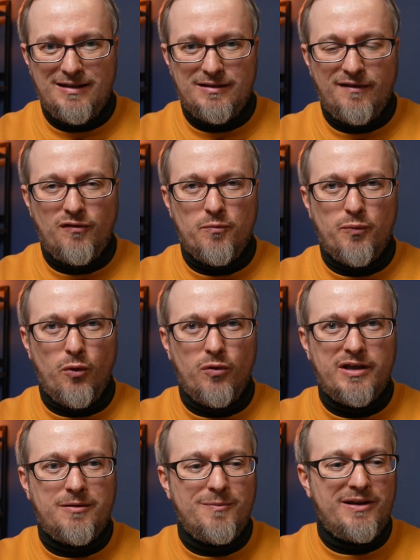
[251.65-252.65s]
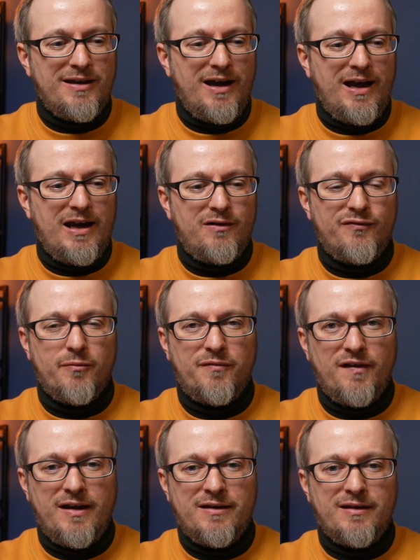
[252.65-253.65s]
in die Symbolik mit ein vom
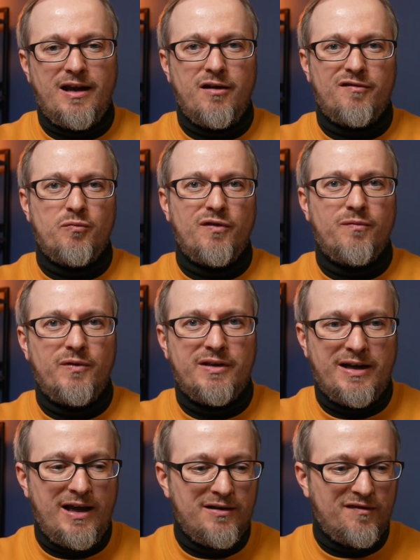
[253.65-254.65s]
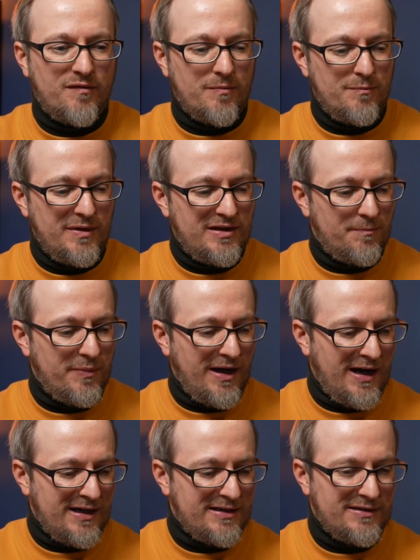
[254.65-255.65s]
zehnten Haus, müssen wir dann alles mit
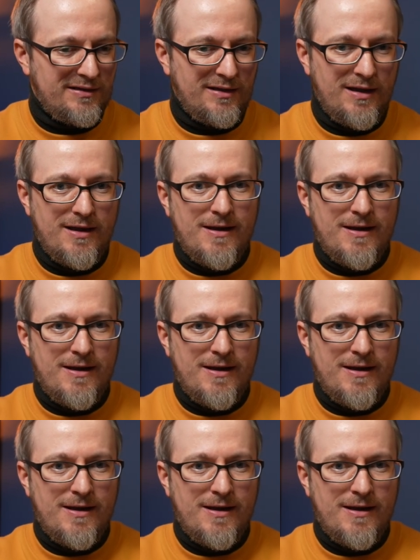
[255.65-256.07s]
beachten.